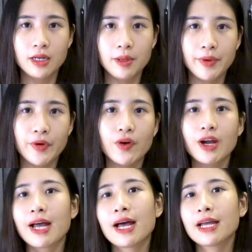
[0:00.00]
mà nó có
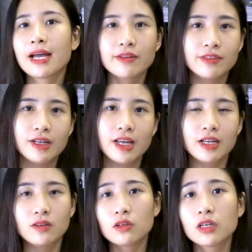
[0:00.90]
cả hai cạnh vấn
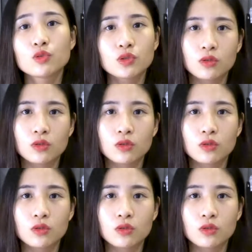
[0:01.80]
đề nó đều